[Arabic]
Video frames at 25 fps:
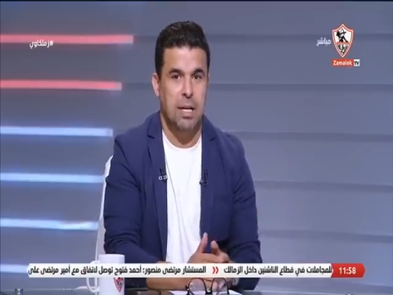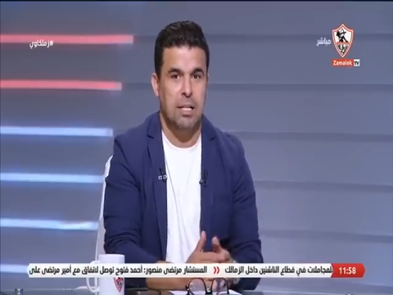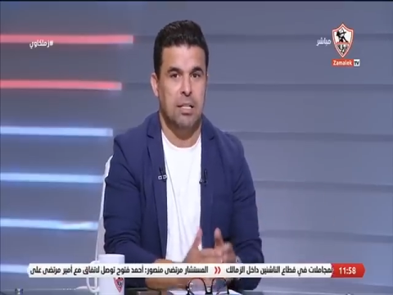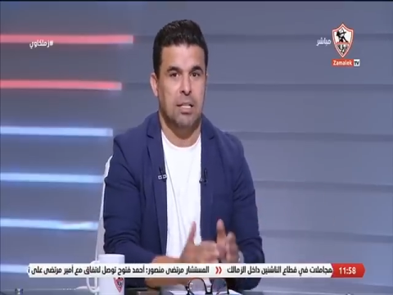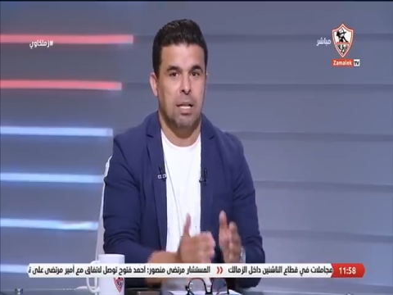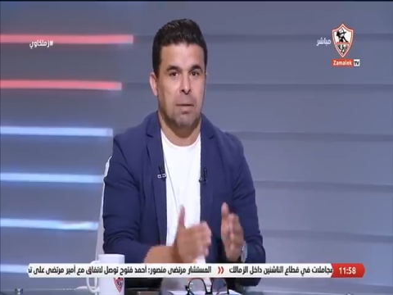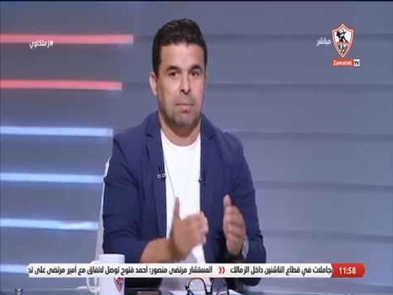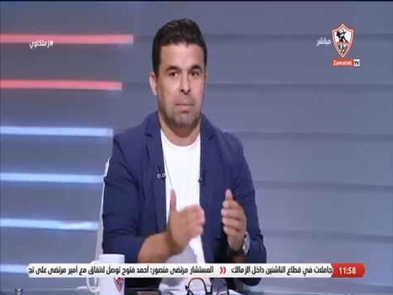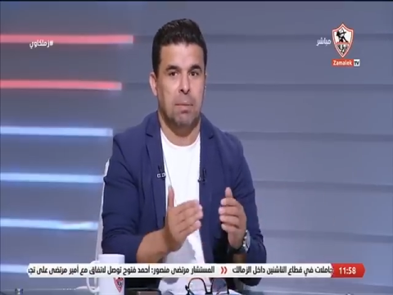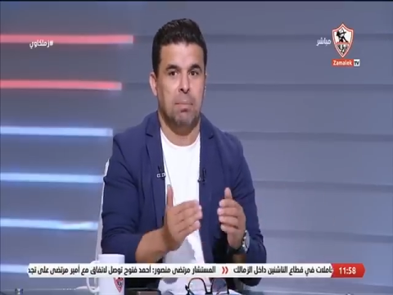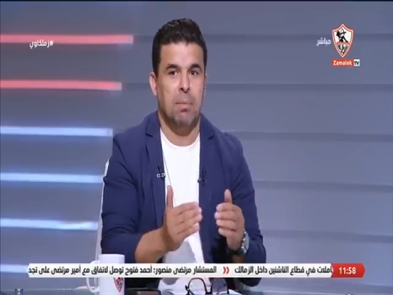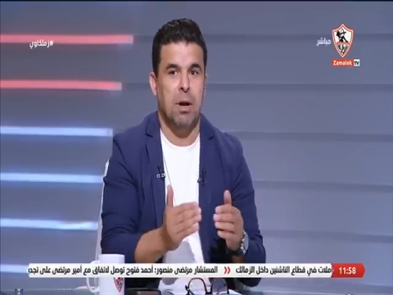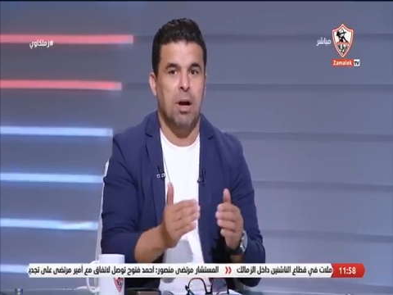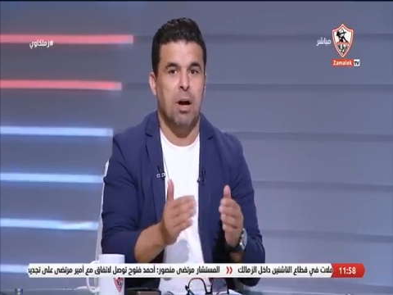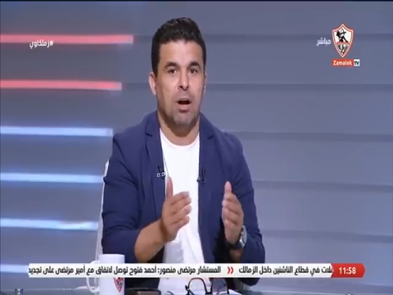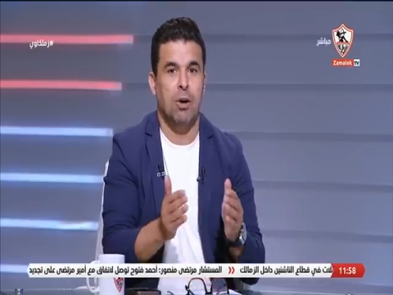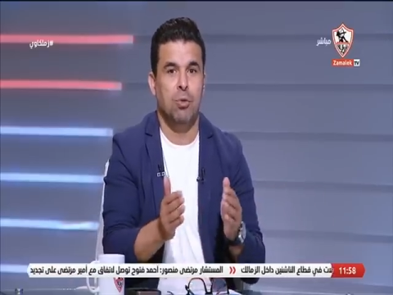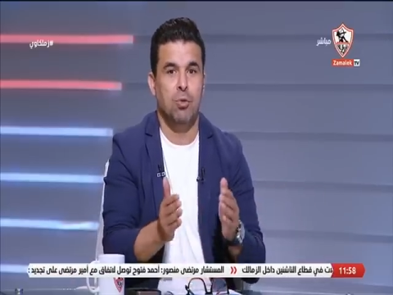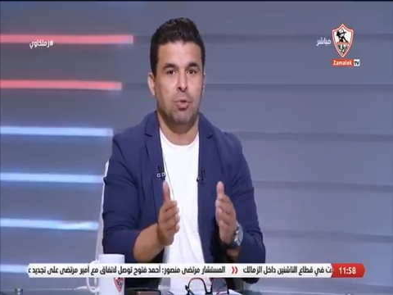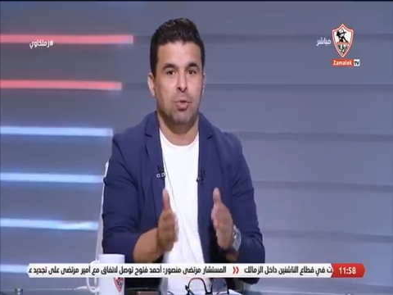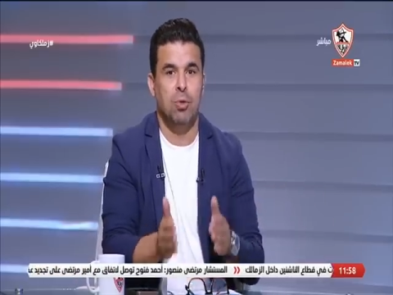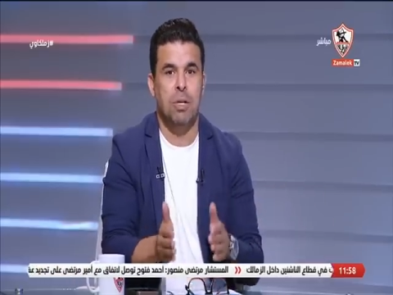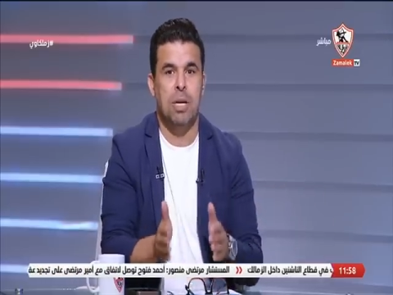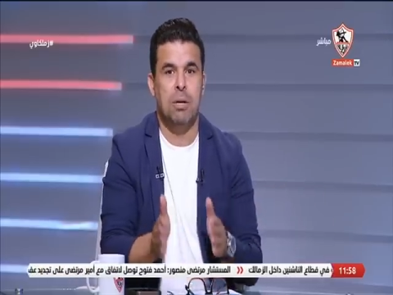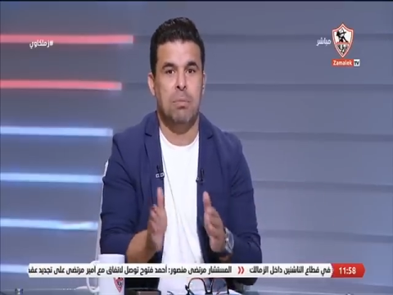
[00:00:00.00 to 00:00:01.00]
طب
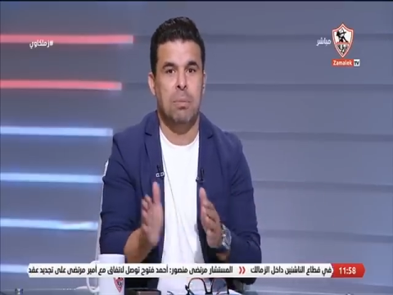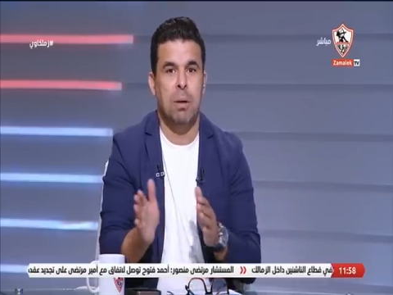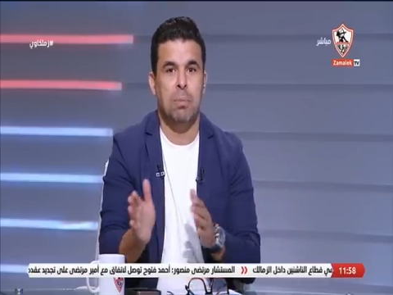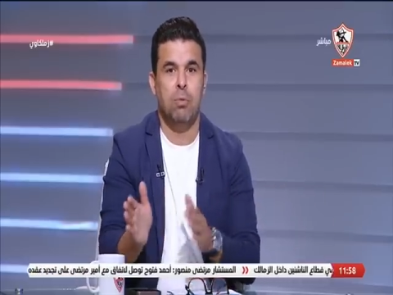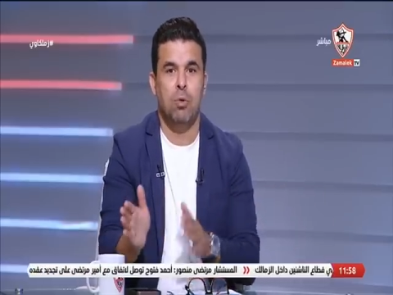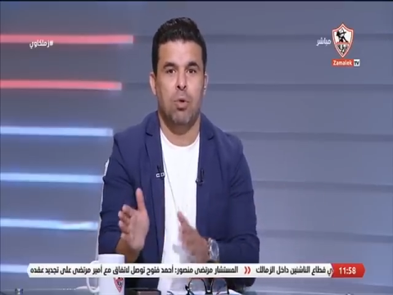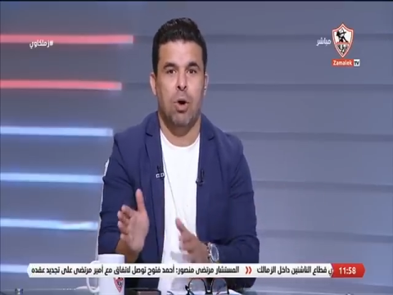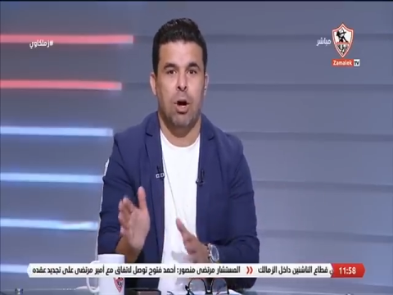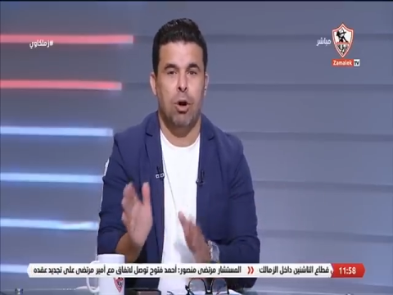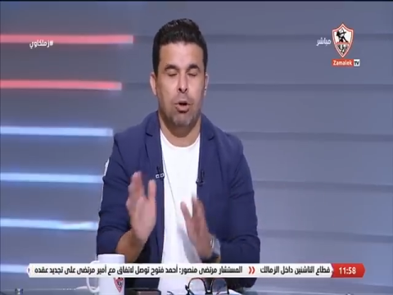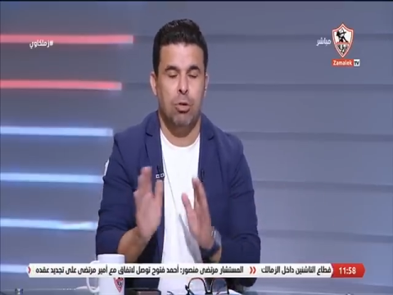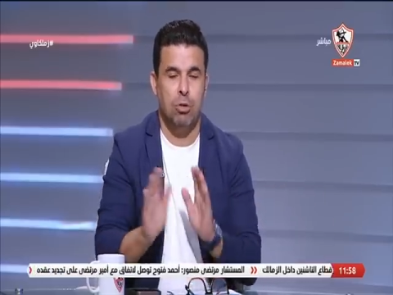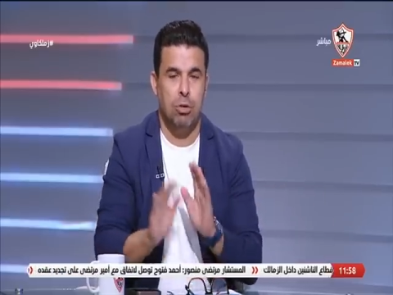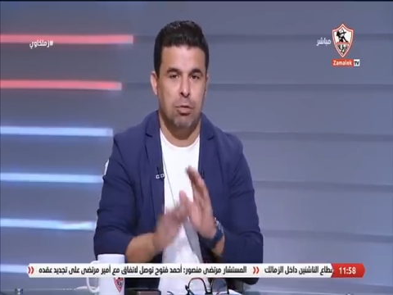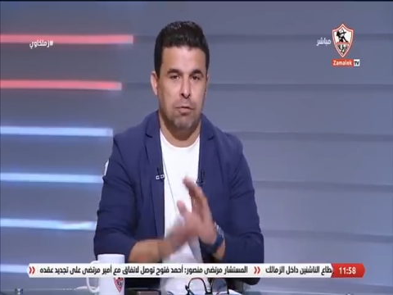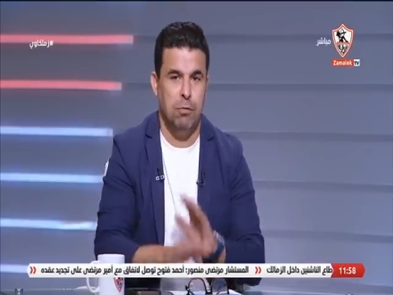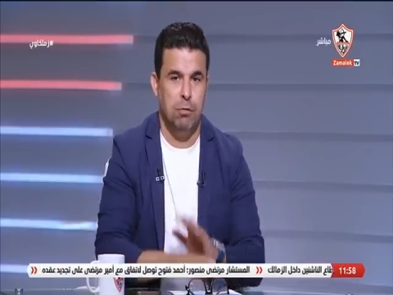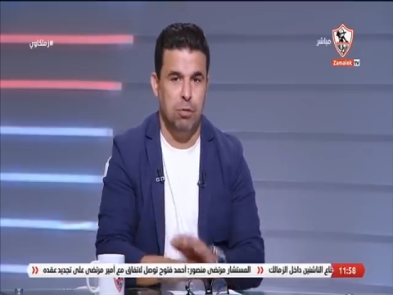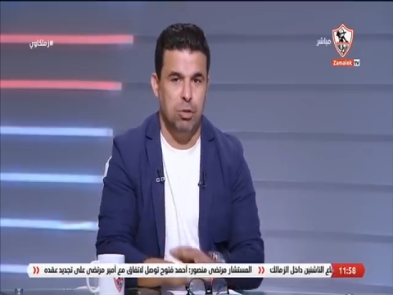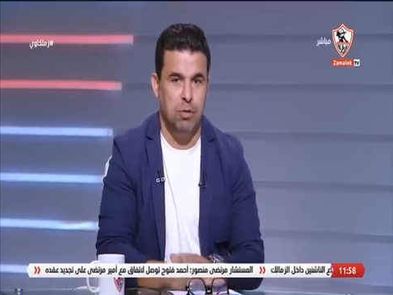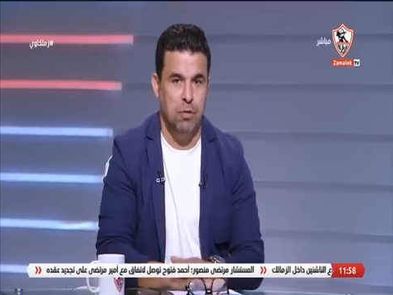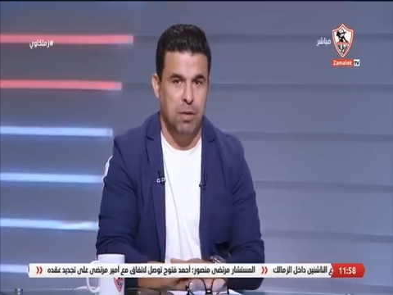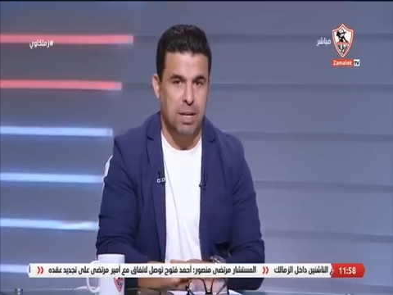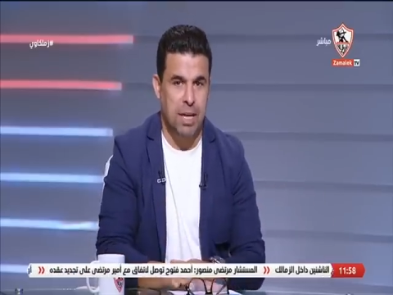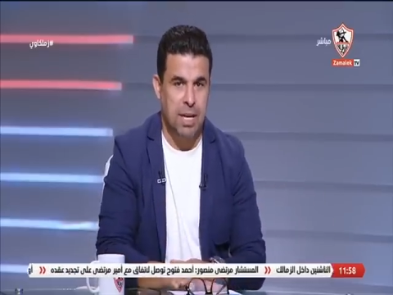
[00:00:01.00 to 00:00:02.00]
قانونا ممنوع احط
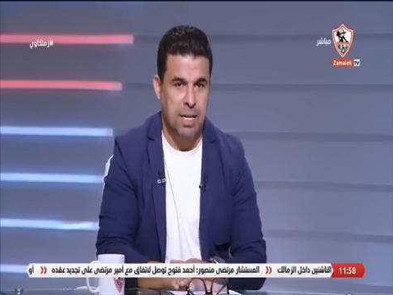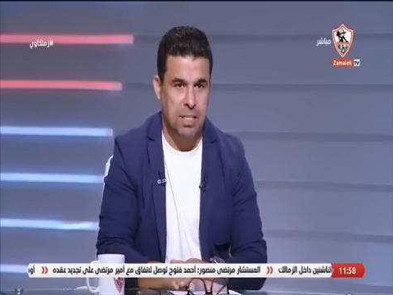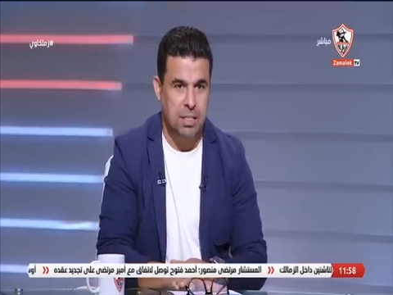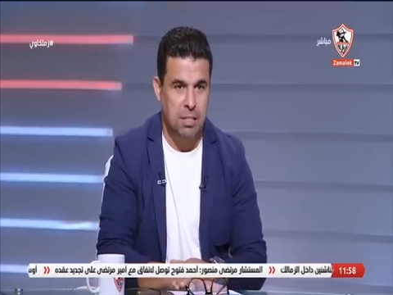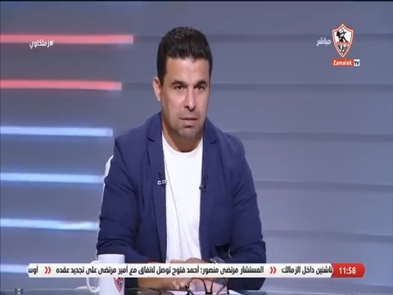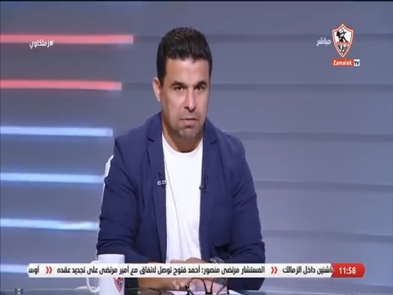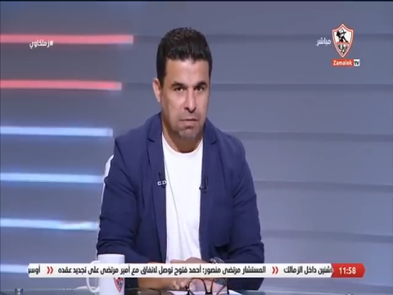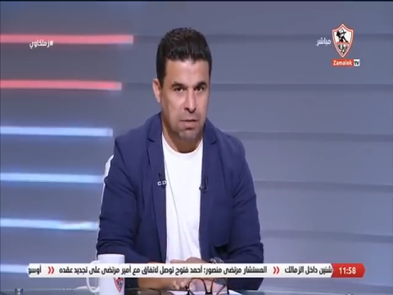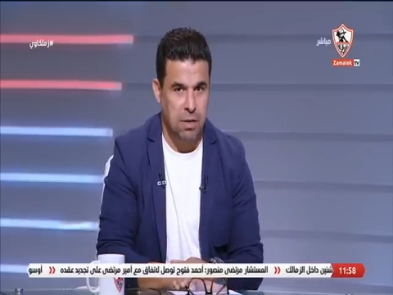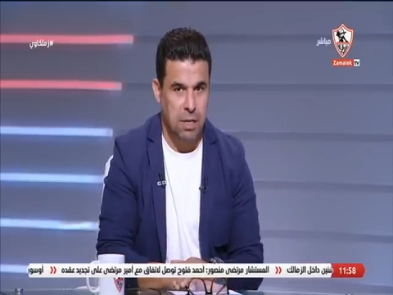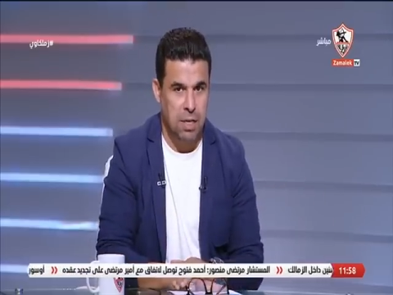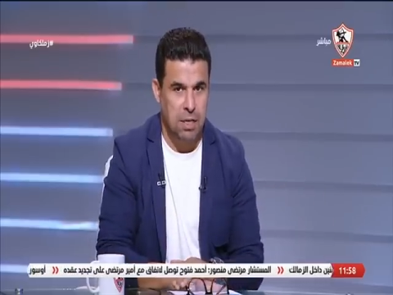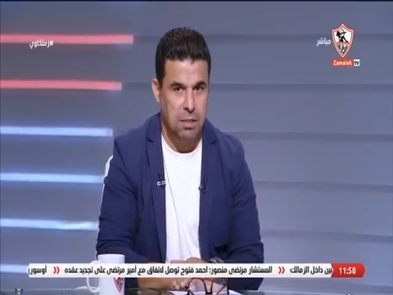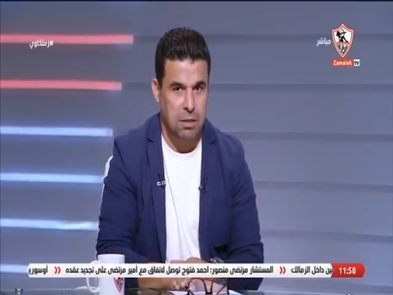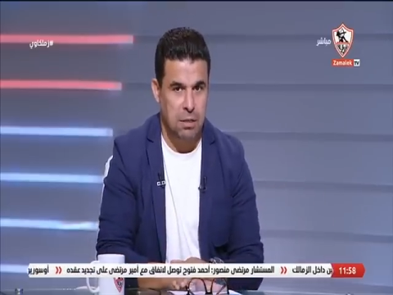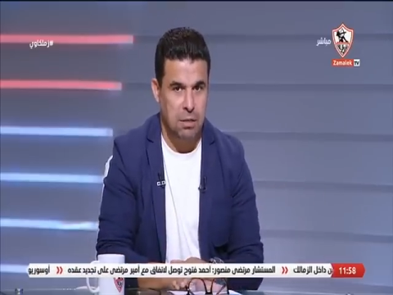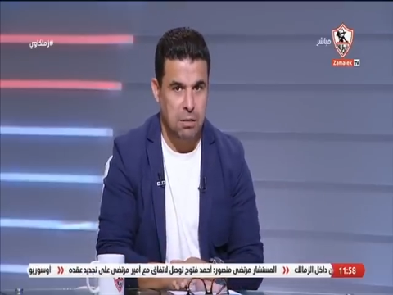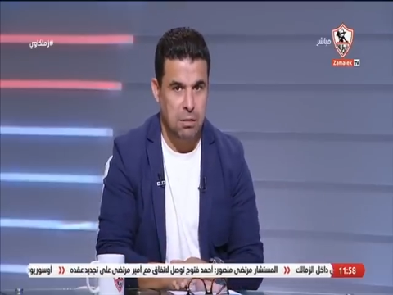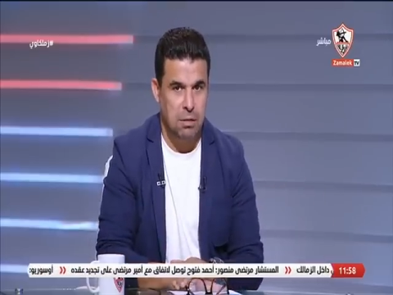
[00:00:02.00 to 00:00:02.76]
فلوس في الخزنه في النادي